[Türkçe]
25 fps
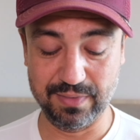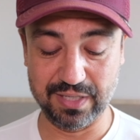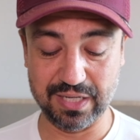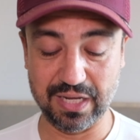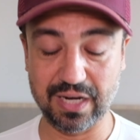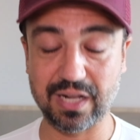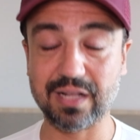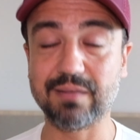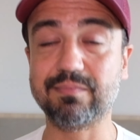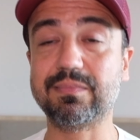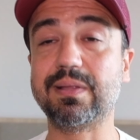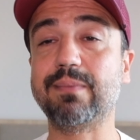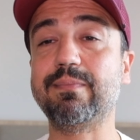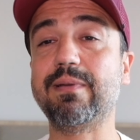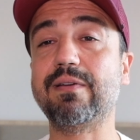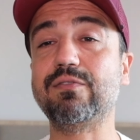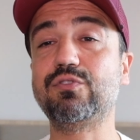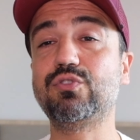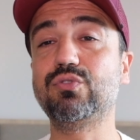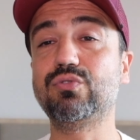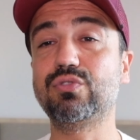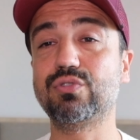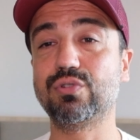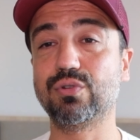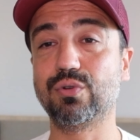Kanalımda
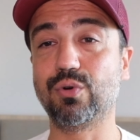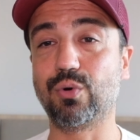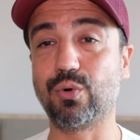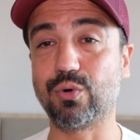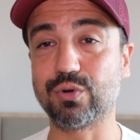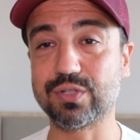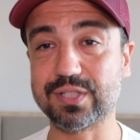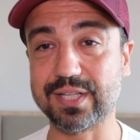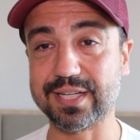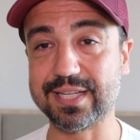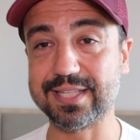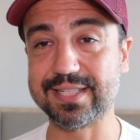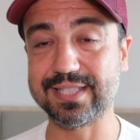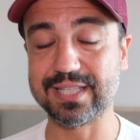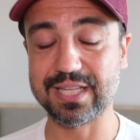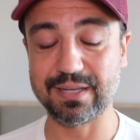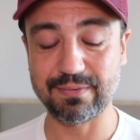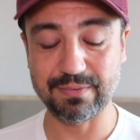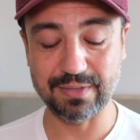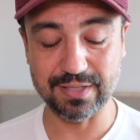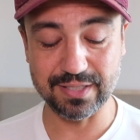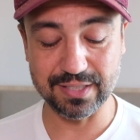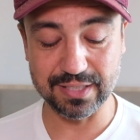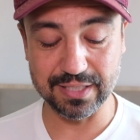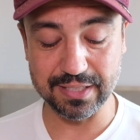mevcut. Oradan
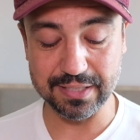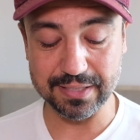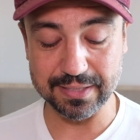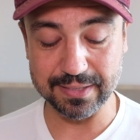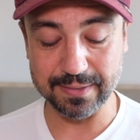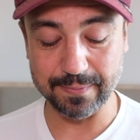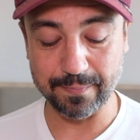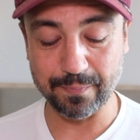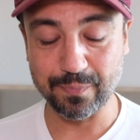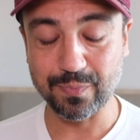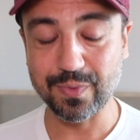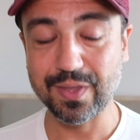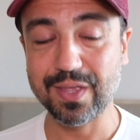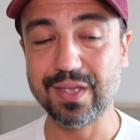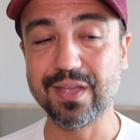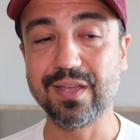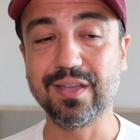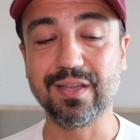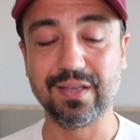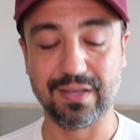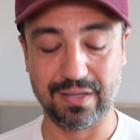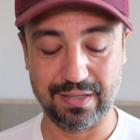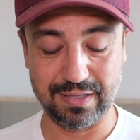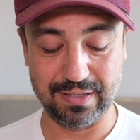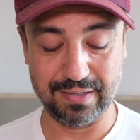izleyebilirsiniz.
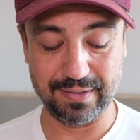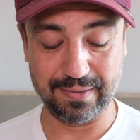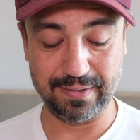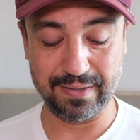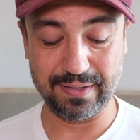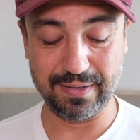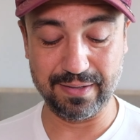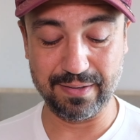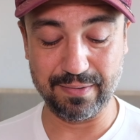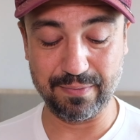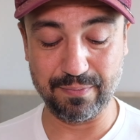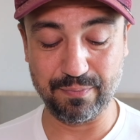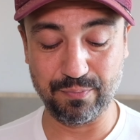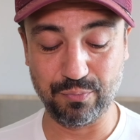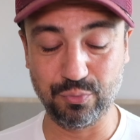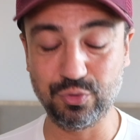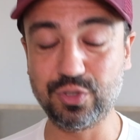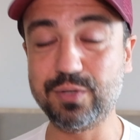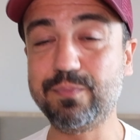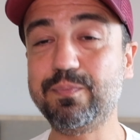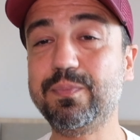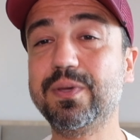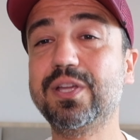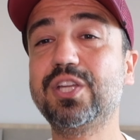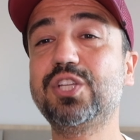E, bu
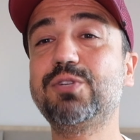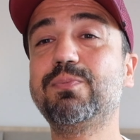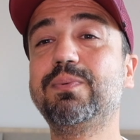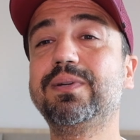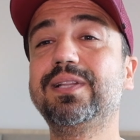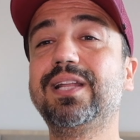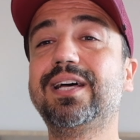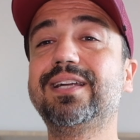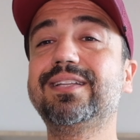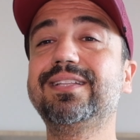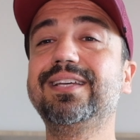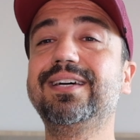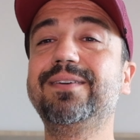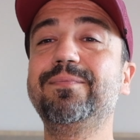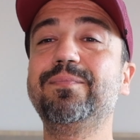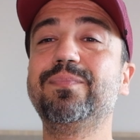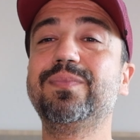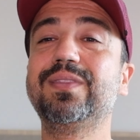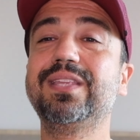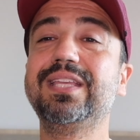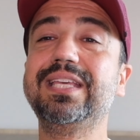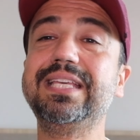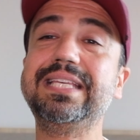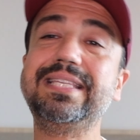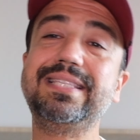tip yarışmalarda
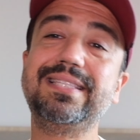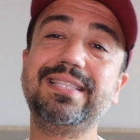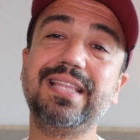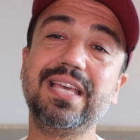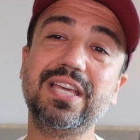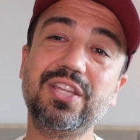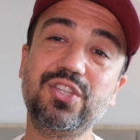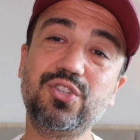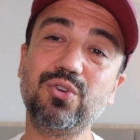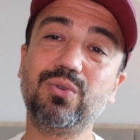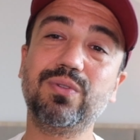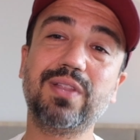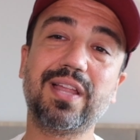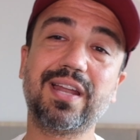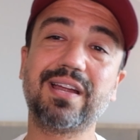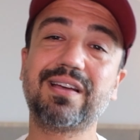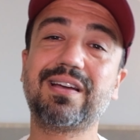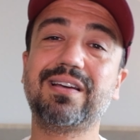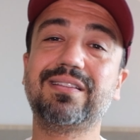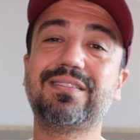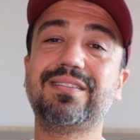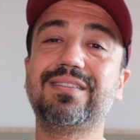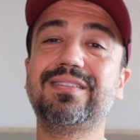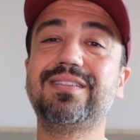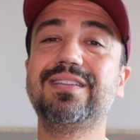izleyici olarak
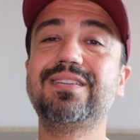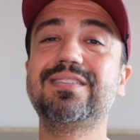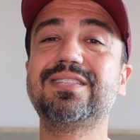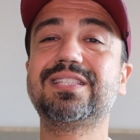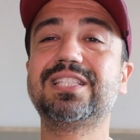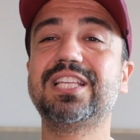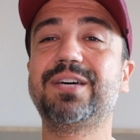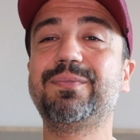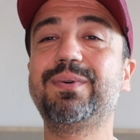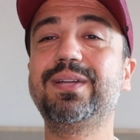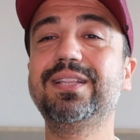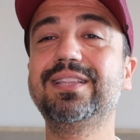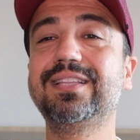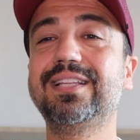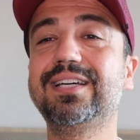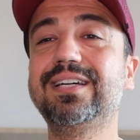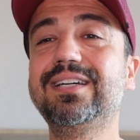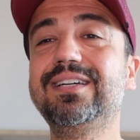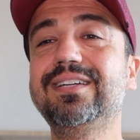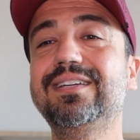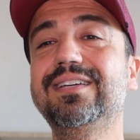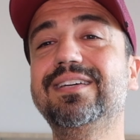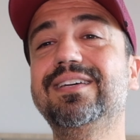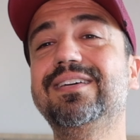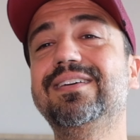katıldığınız zaman
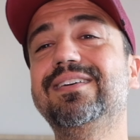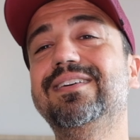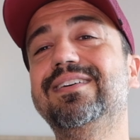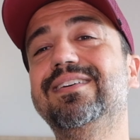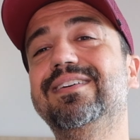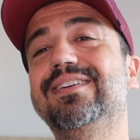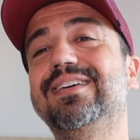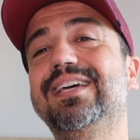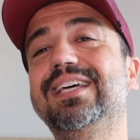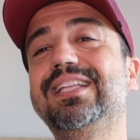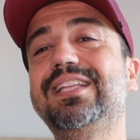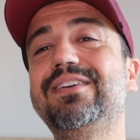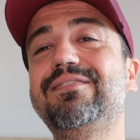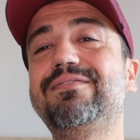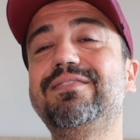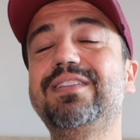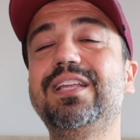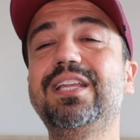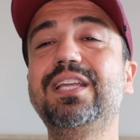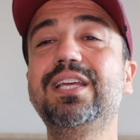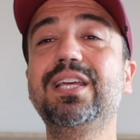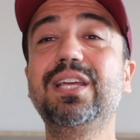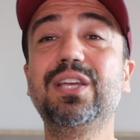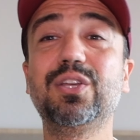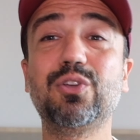da e,
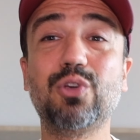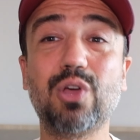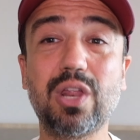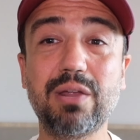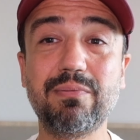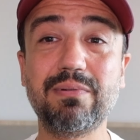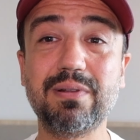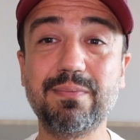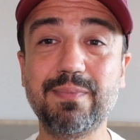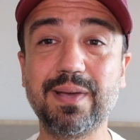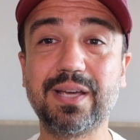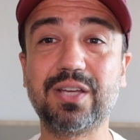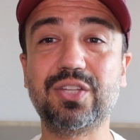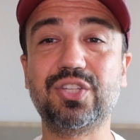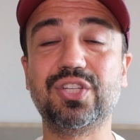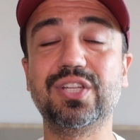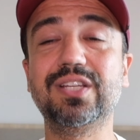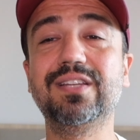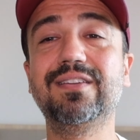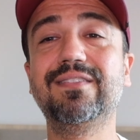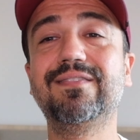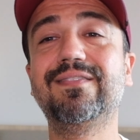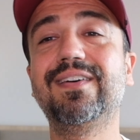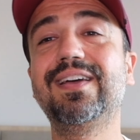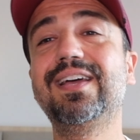hedefleri görebilmek
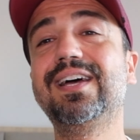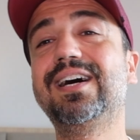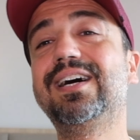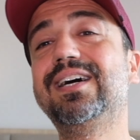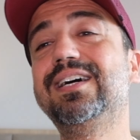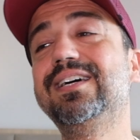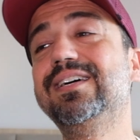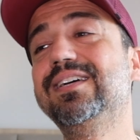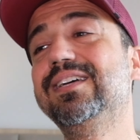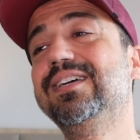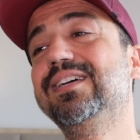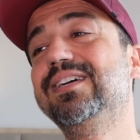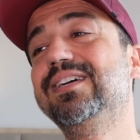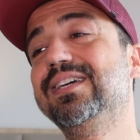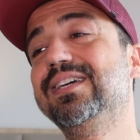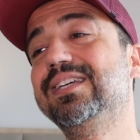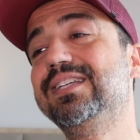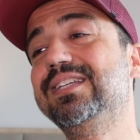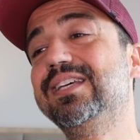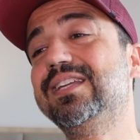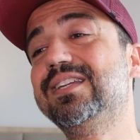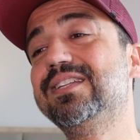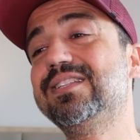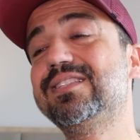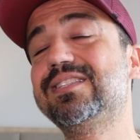için veya
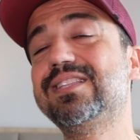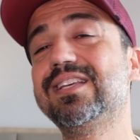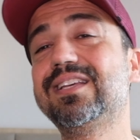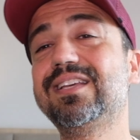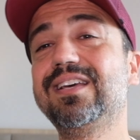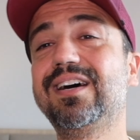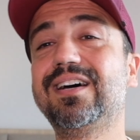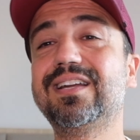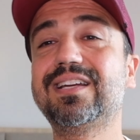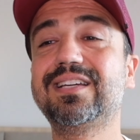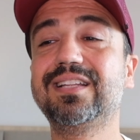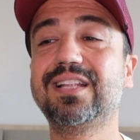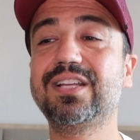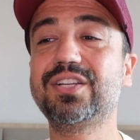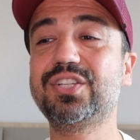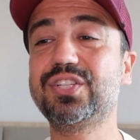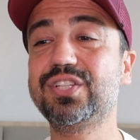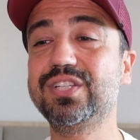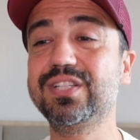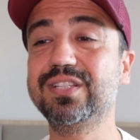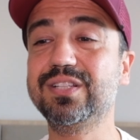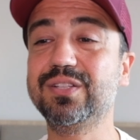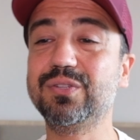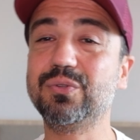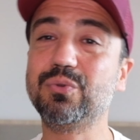yanınızdaki
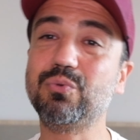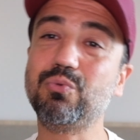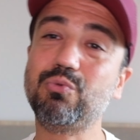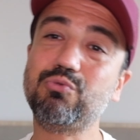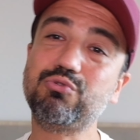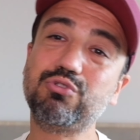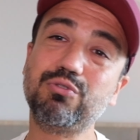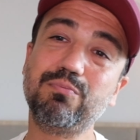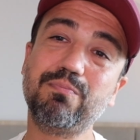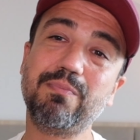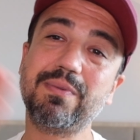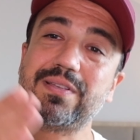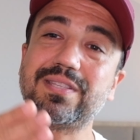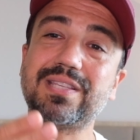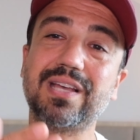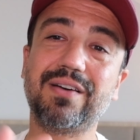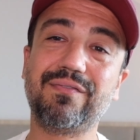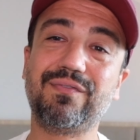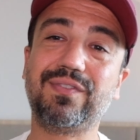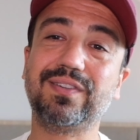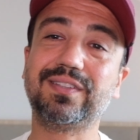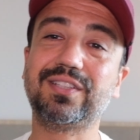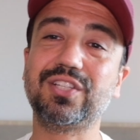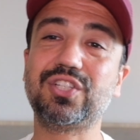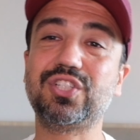arkadaşın uzun
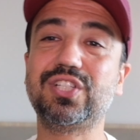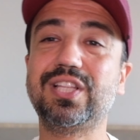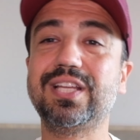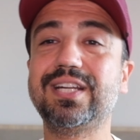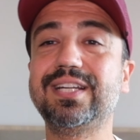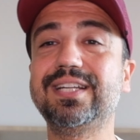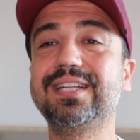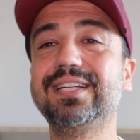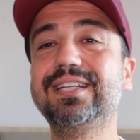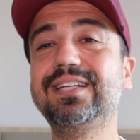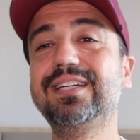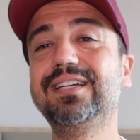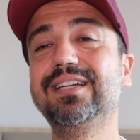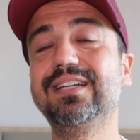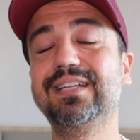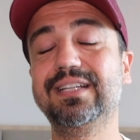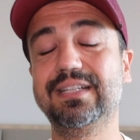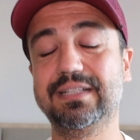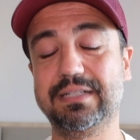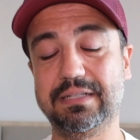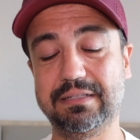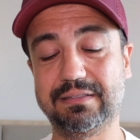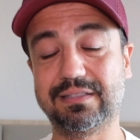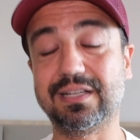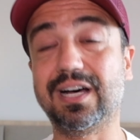mesafe atışlarını
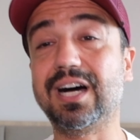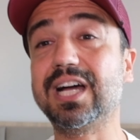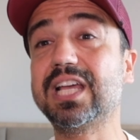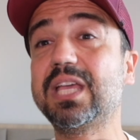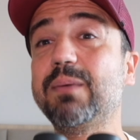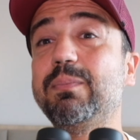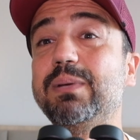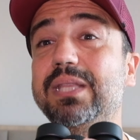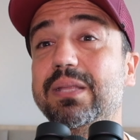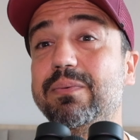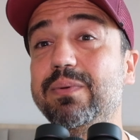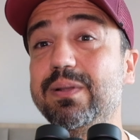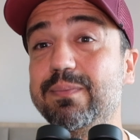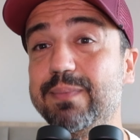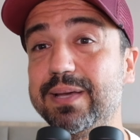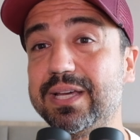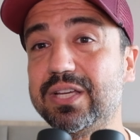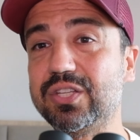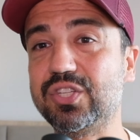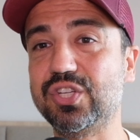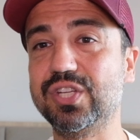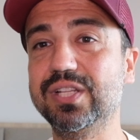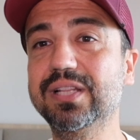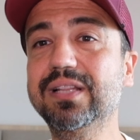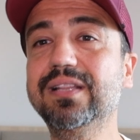takip edebilmek
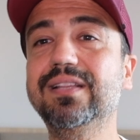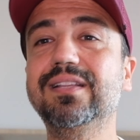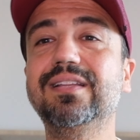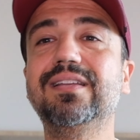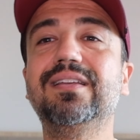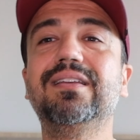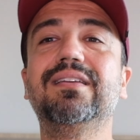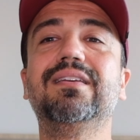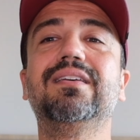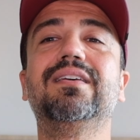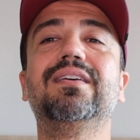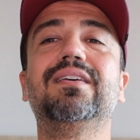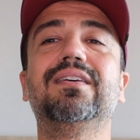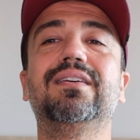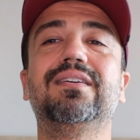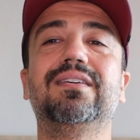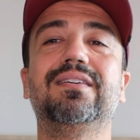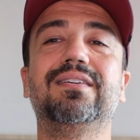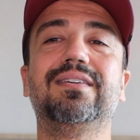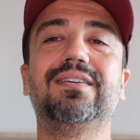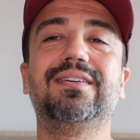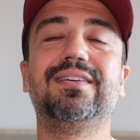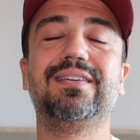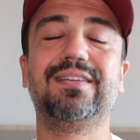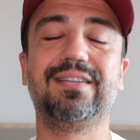için
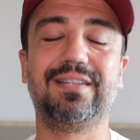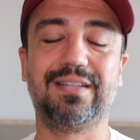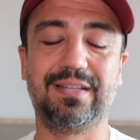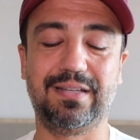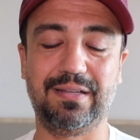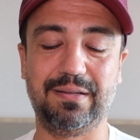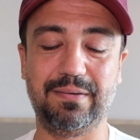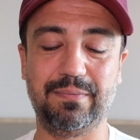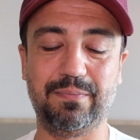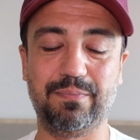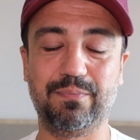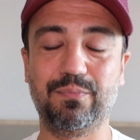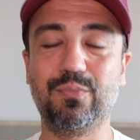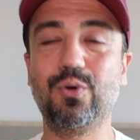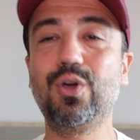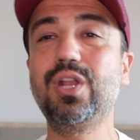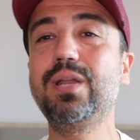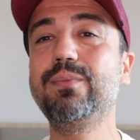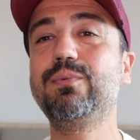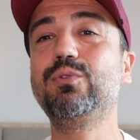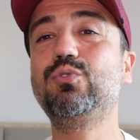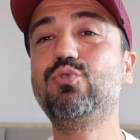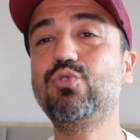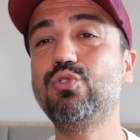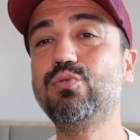e,
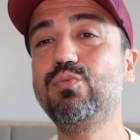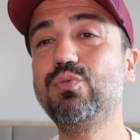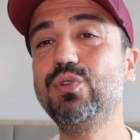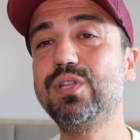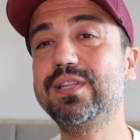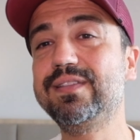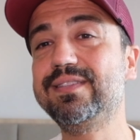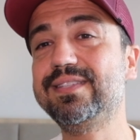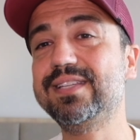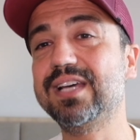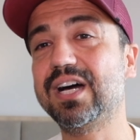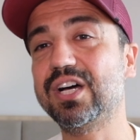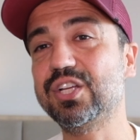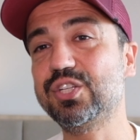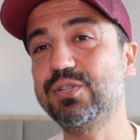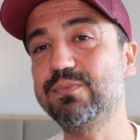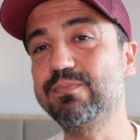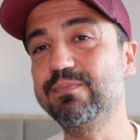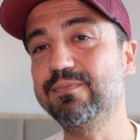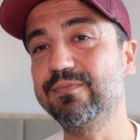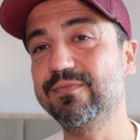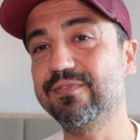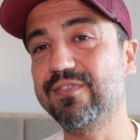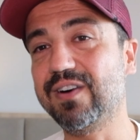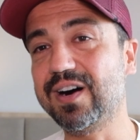böyle bir dürbün
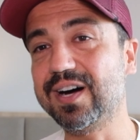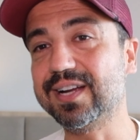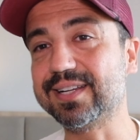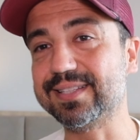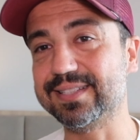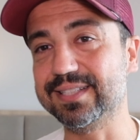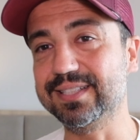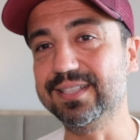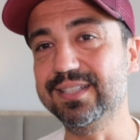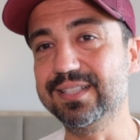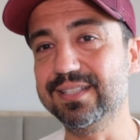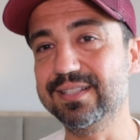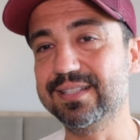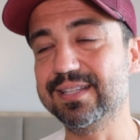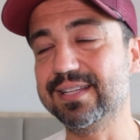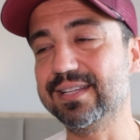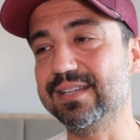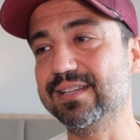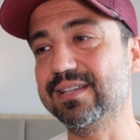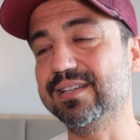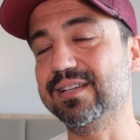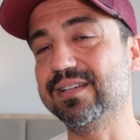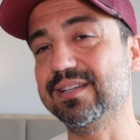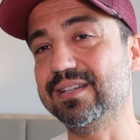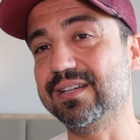ihtiyacım vardı.
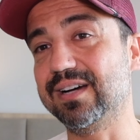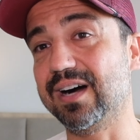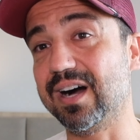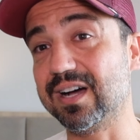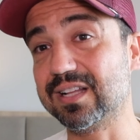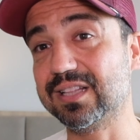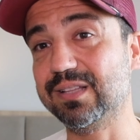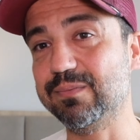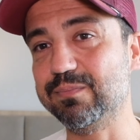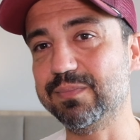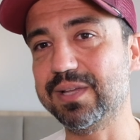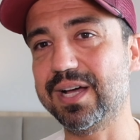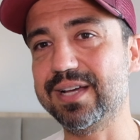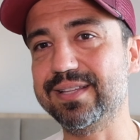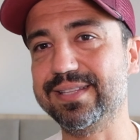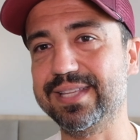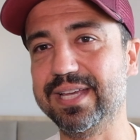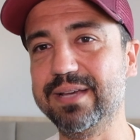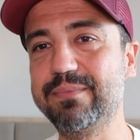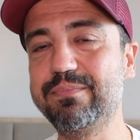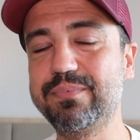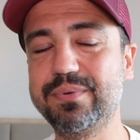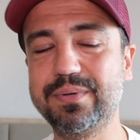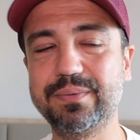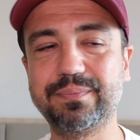E, aklımdaydı
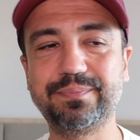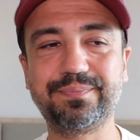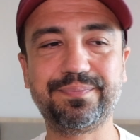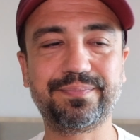hep.